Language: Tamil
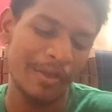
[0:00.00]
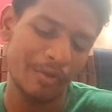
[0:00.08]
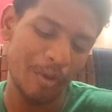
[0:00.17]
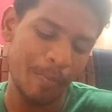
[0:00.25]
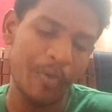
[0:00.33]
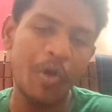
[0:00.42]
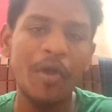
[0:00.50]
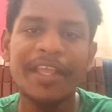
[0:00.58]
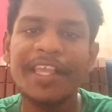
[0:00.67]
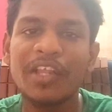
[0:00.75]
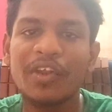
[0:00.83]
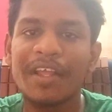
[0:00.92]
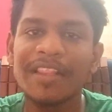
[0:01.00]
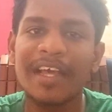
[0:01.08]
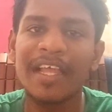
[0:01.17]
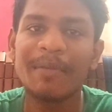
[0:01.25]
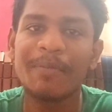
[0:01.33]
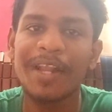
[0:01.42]
கோப்ரோ ஹீரோ நைன்
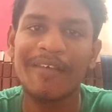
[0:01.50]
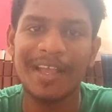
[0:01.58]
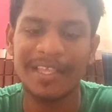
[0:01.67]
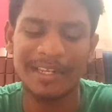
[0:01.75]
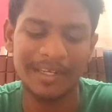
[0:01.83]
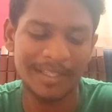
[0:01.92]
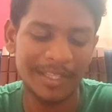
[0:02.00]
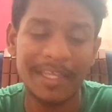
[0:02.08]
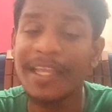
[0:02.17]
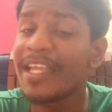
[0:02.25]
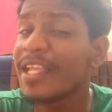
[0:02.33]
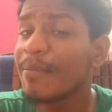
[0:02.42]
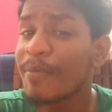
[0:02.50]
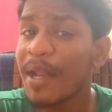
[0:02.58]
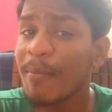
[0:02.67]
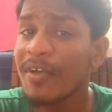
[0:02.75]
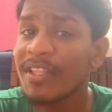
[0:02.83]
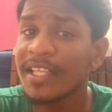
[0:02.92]
தான் இப்போ நான் வாங்கியிருக்கிறது இப்போ
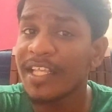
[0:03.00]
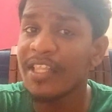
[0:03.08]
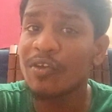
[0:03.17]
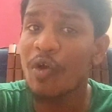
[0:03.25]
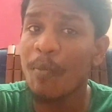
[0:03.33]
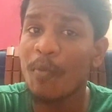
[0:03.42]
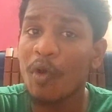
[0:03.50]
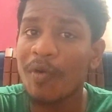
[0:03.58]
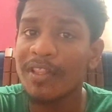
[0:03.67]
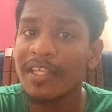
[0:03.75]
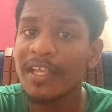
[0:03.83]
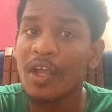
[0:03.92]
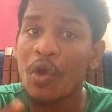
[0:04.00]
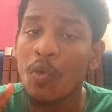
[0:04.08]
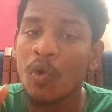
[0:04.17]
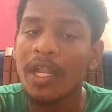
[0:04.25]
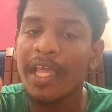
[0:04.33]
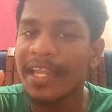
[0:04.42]
நம்ம வந்து இந்த கோப்ரோ வந்து
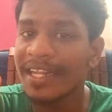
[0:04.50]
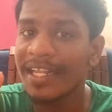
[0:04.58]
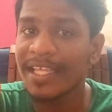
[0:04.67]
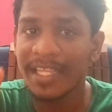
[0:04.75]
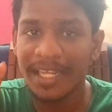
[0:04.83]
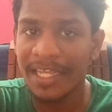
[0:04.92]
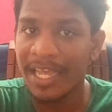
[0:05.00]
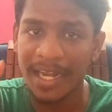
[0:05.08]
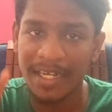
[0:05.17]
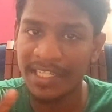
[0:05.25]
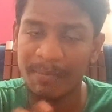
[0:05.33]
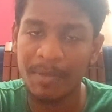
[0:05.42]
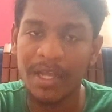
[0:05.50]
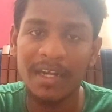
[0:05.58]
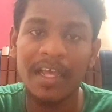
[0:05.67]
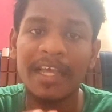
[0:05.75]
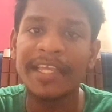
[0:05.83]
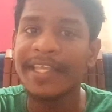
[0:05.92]
உள்ளே என்னென்ன இருக்குன்றது நான்
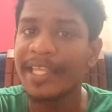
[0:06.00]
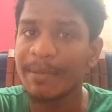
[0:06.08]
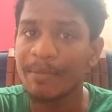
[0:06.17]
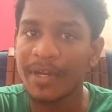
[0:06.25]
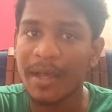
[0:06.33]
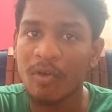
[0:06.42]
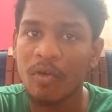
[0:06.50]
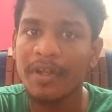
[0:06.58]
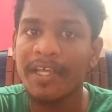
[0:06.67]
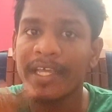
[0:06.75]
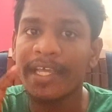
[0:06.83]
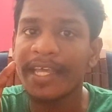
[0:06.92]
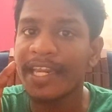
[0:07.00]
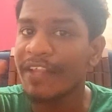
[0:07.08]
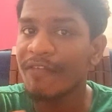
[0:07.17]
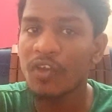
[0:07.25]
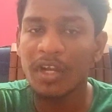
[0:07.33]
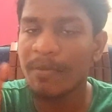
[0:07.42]
பார்க்கலாம் இப்போ நான் உங்களுக்கு
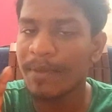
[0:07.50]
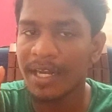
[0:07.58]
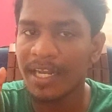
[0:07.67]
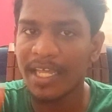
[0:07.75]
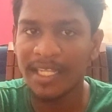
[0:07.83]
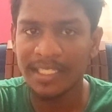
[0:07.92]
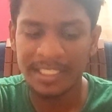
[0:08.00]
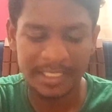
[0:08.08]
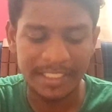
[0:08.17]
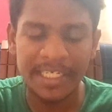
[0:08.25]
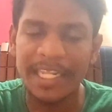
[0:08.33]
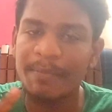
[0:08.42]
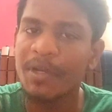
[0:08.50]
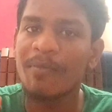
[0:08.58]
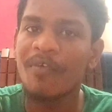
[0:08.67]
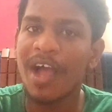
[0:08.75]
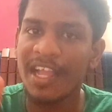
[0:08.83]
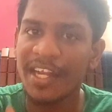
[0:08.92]
ரிவ்யூ நான் பண்ணல ஜஸ்ட் இப்போ
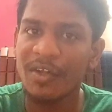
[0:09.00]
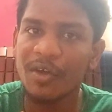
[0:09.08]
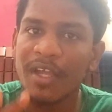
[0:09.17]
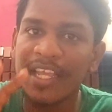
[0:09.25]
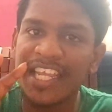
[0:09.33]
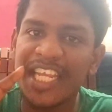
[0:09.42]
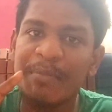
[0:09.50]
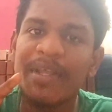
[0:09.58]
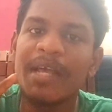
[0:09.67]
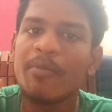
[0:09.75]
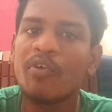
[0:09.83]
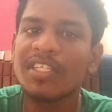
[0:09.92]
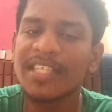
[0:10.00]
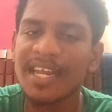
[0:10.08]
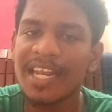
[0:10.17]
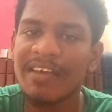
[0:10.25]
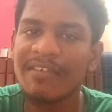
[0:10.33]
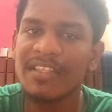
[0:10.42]
நம்ம வாங்கிட்டோம் இனிமேல் நம்மளோட
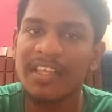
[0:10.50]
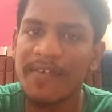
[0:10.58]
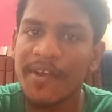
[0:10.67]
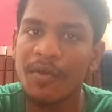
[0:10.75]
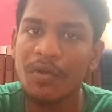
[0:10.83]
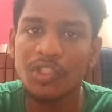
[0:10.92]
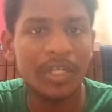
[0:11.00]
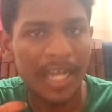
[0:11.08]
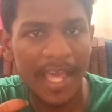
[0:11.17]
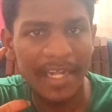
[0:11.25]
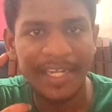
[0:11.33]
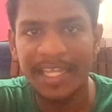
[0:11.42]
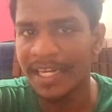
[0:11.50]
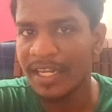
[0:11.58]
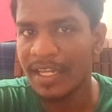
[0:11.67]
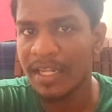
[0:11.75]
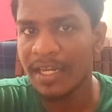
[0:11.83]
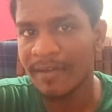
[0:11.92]
சேனலில் வந்து வீடியோ கொஞ்சம்
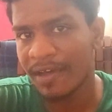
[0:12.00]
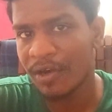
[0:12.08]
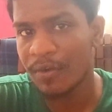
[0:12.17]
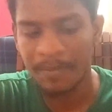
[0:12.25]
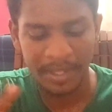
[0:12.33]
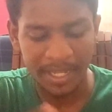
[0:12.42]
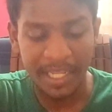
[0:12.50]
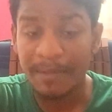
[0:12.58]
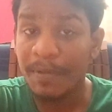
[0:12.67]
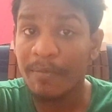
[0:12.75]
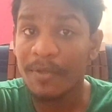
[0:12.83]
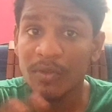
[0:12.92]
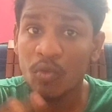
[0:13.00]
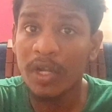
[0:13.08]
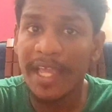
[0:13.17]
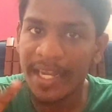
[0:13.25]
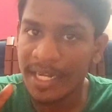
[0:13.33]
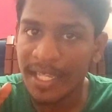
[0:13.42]
கிளாரிட்டியாக நான் வரும் இப்போ நம்ம வந்து
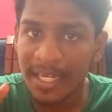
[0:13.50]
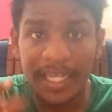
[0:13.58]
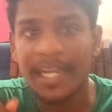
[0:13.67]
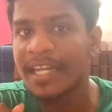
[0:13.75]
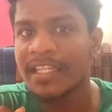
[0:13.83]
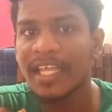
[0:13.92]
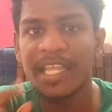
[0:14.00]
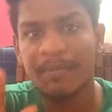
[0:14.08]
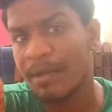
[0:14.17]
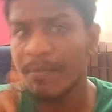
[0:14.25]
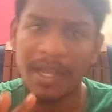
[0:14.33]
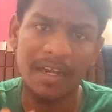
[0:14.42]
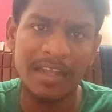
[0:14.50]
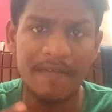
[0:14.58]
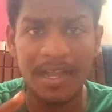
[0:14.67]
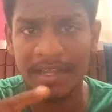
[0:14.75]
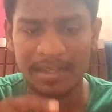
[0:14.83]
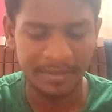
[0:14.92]
உள்ளே என்னென்ன இருக்குன்றதை இப்போ நம்ம பார்க்கலாம்
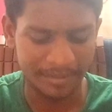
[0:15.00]
வாங்க